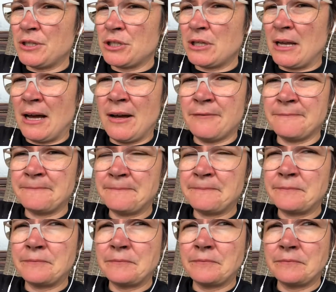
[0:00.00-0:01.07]
geschlafen
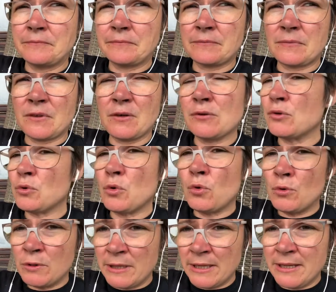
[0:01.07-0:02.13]
und
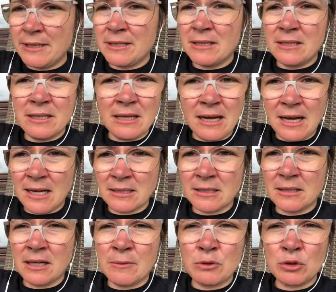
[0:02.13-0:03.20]
ohne die
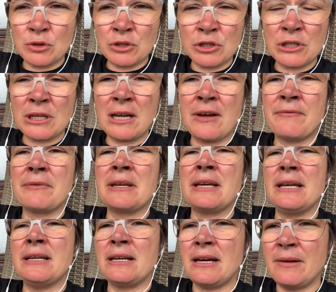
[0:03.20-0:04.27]
achteinhalb Stunden schlafen
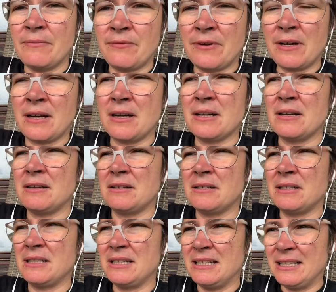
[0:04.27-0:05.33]
geht einfach
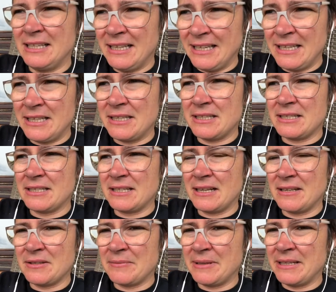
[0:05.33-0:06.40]
nichts.
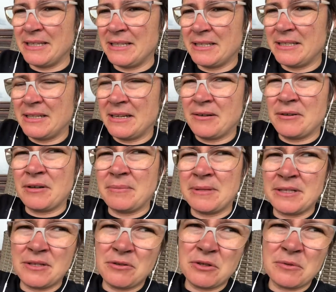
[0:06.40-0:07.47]
Also wenn ich da oder
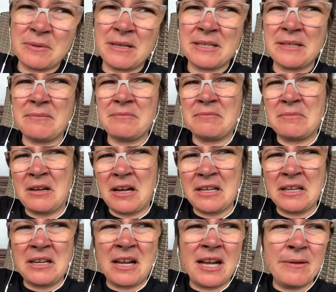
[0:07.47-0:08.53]
beziehungsweise
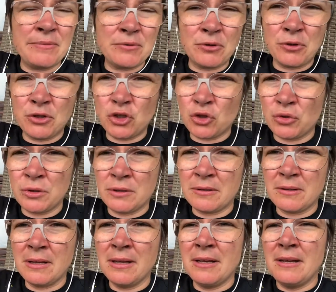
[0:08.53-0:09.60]
achteinhalb, neun
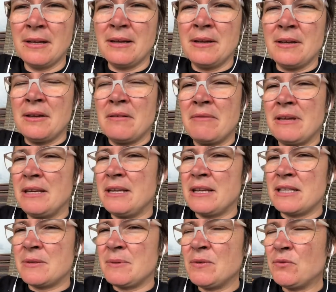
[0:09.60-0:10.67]
Stunden, wenn ich
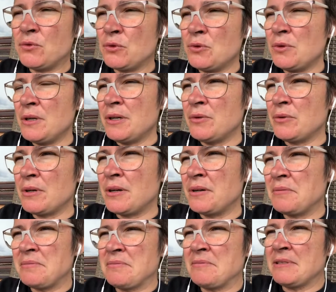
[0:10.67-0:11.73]
jetzt wie früher
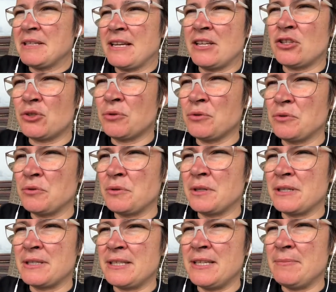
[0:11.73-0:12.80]
nur sechs Stunden
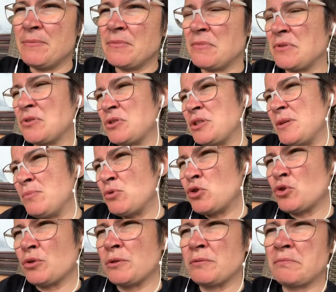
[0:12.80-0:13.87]
oder sieben, also sieben
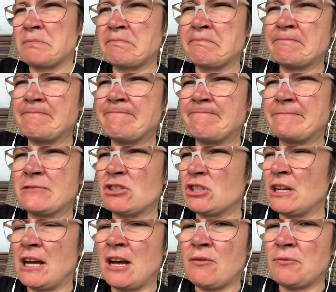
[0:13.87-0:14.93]
Stunden
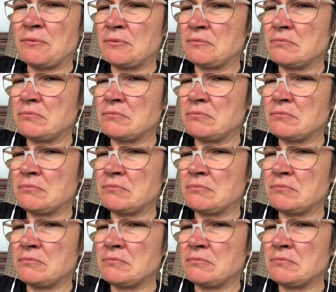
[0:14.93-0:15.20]
schlafe,